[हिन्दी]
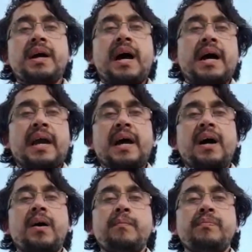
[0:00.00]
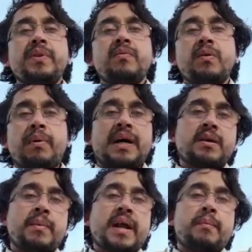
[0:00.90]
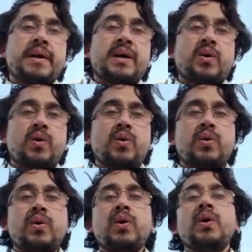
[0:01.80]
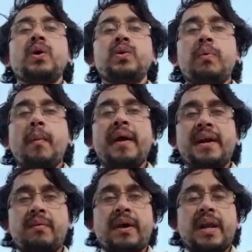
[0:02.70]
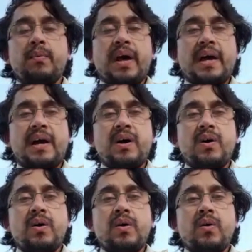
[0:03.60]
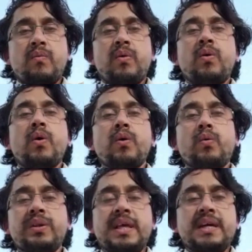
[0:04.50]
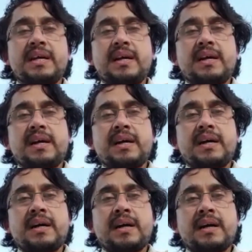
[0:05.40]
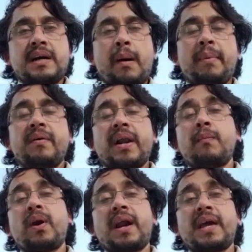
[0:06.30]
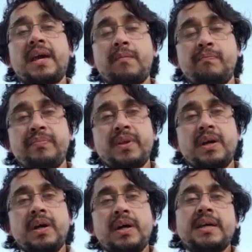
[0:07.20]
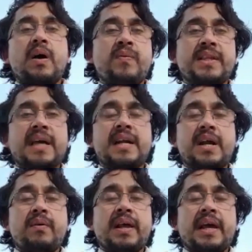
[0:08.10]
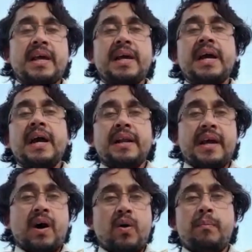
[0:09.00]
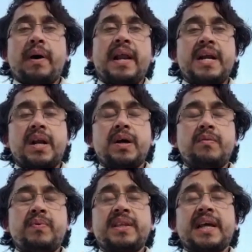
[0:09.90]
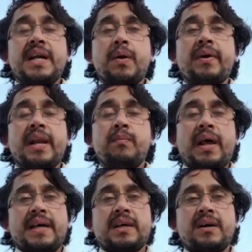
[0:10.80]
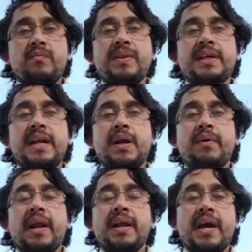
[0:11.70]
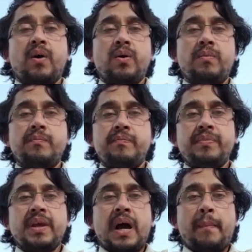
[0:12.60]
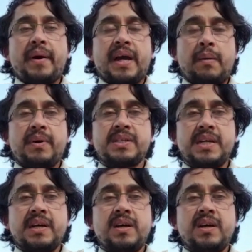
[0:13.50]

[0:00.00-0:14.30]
यहाँ आ गया फिर बाद में मेरा बेटे को दुबई में इंटरव्यू के लिए बुलाया तो खुद ही कंपनी वाला बोल रहा कि यहाँ फिजिकल इंटरव्यू के लिए नहीं आओ पहले इंटर फिजिकल इंटरव्यू के लिए बुलाया था फिजिकल इंटरव्यू के लिए नहीं आओ आप एक काम कीजिए